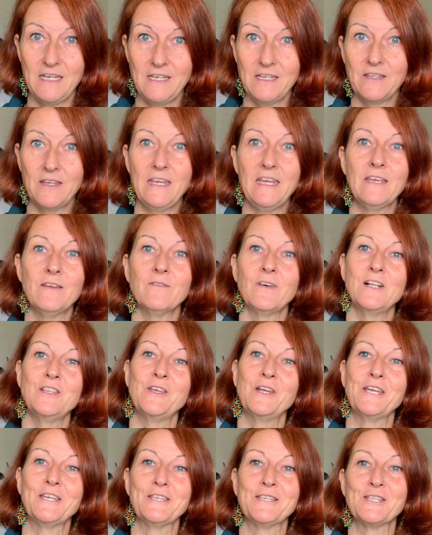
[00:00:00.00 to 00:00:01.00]
den Regenwald
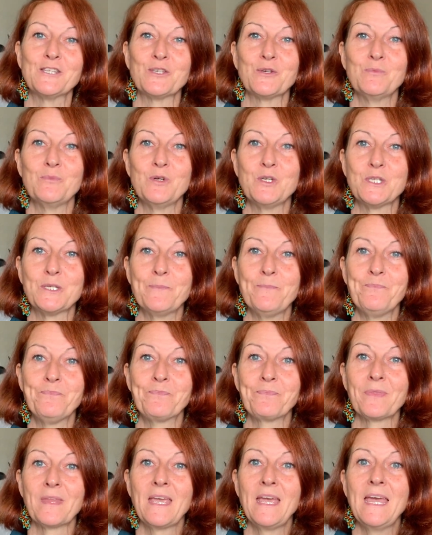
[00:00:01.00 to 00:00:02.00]
retten zu müssen.
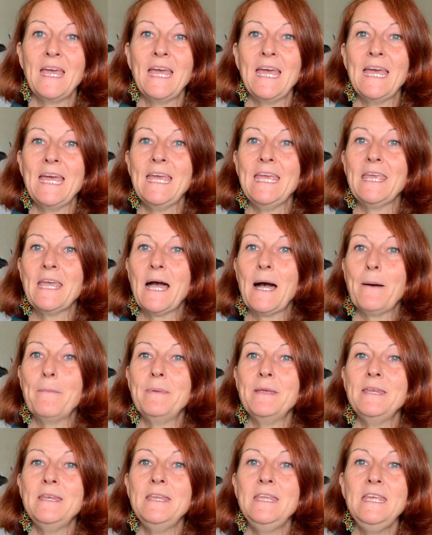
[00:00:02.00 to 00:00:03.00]
Ich
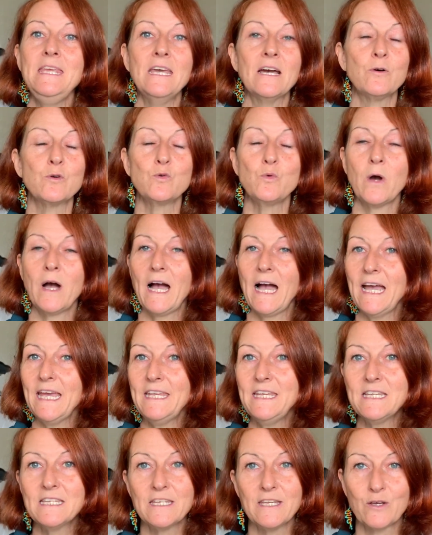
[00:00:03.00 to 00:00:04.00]
habe nie auch nur
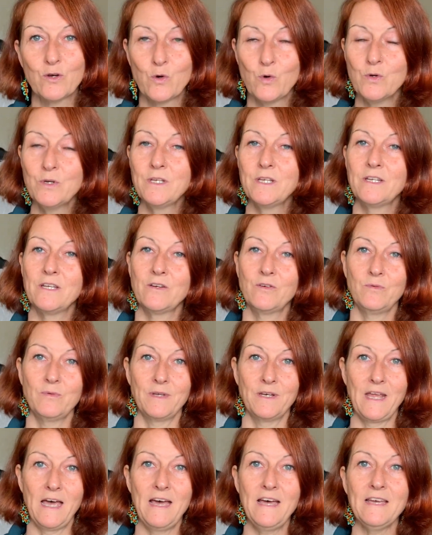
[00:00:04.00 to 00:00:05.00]
eine Sekunde darüber
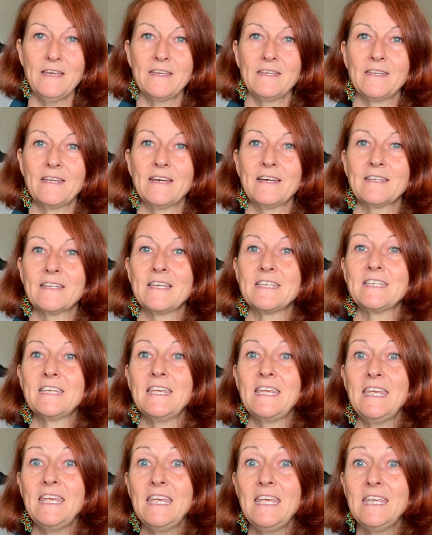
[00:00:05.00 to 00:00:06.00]
nachgedacht, dass
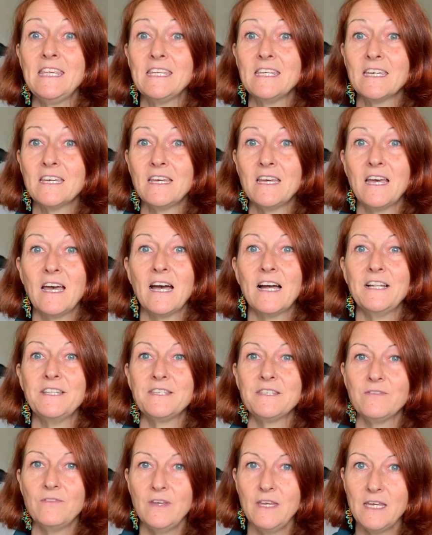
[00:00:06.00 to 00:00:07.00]
ich
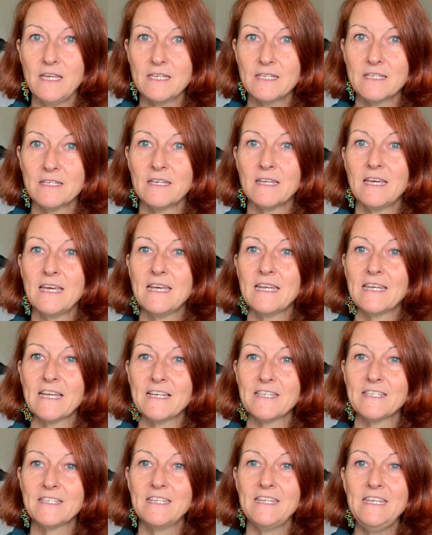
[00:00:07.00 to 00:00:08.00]
als Wesen,
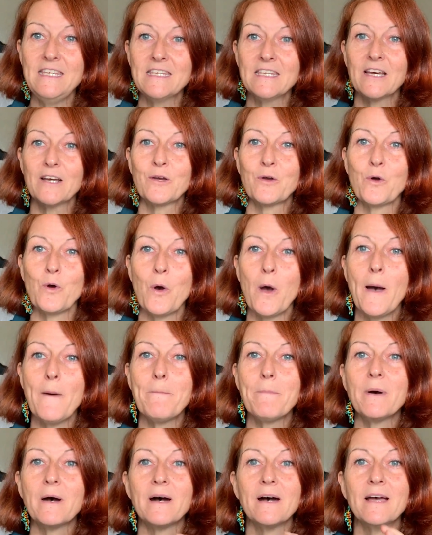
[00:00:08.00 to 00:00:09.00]
dass dieser
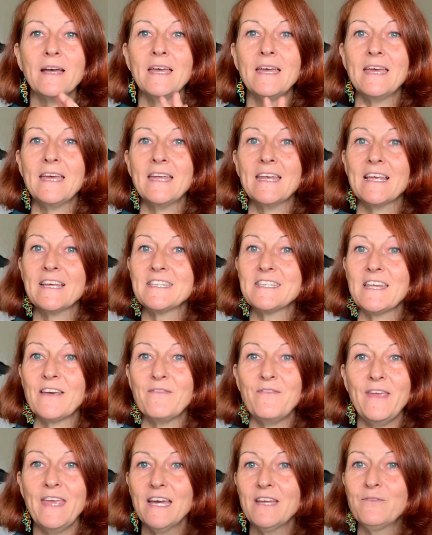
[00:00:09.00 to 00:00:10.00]
Körper, dass
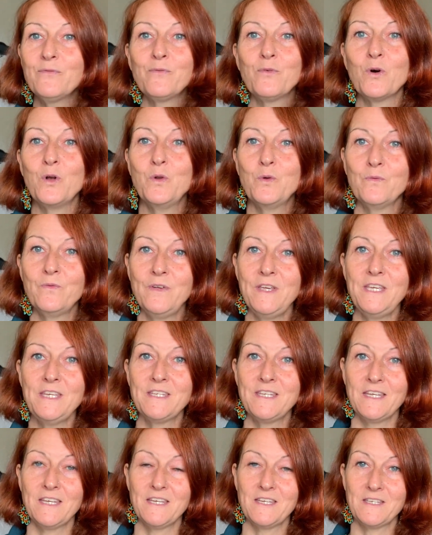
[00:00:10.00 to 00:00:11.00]
der wertvoll und
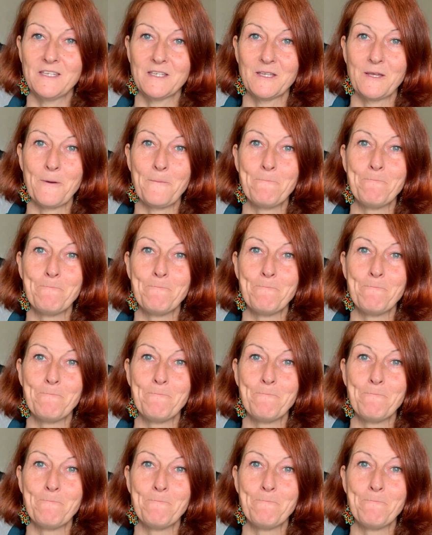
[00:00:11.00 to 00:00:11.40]
wichtig ist.